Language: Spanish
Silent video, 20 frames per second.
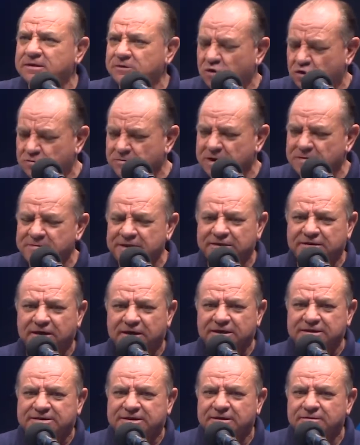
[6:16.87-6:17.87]
normalmente
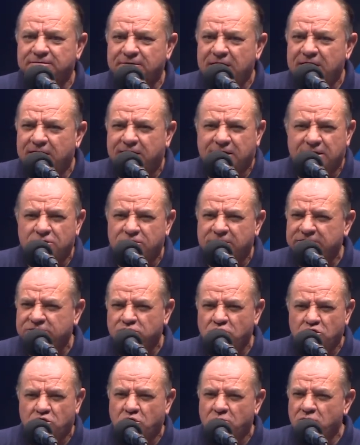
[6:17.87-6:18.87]
recibe, creo que
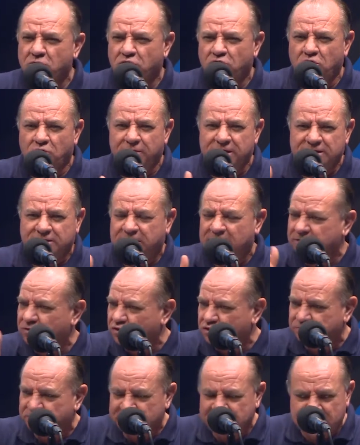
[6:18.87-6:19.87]
son como
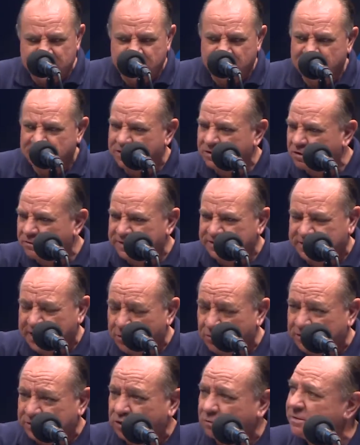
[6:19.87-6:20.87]
92 mil,
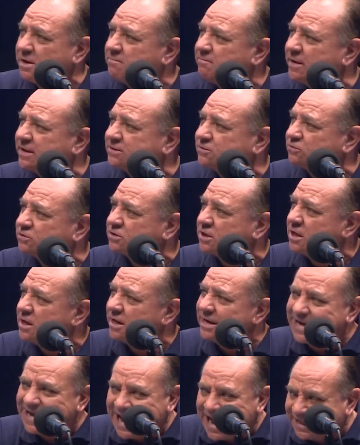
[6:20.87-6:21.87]
94 mil pesos
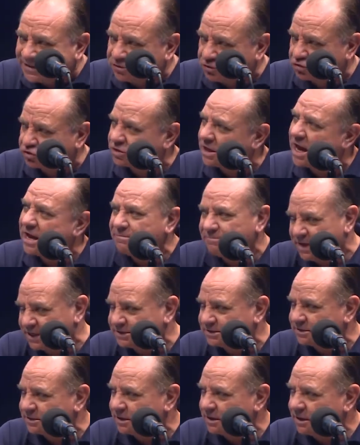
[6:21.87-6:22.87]
netos al
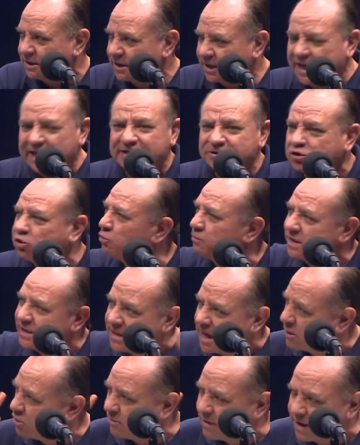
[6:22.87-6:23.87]
mes, que en su vida lo